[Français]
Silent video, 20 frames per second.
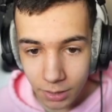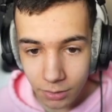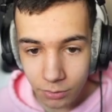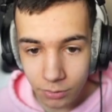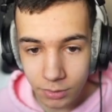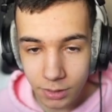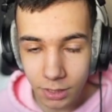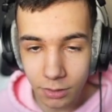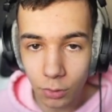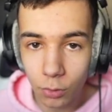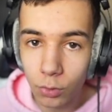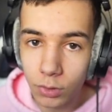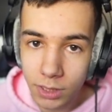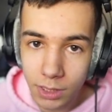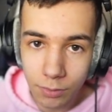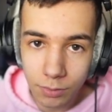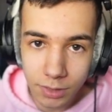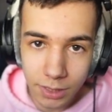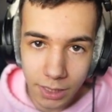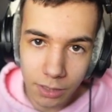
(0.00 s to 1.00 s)
Donc ça, en gros,
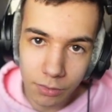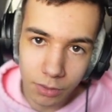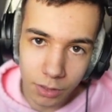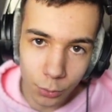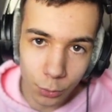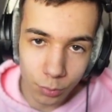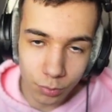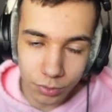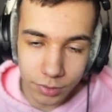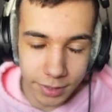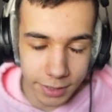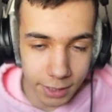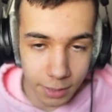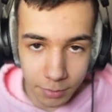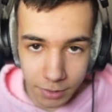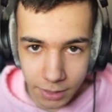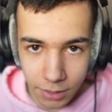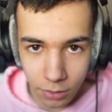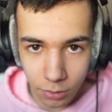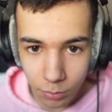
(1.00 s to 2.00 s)
ça vous sert à avoir le boost
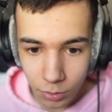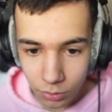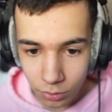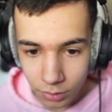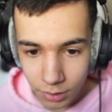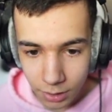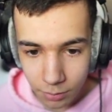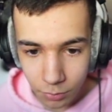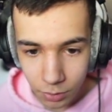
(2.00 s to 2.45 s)
illimité en mode entraînement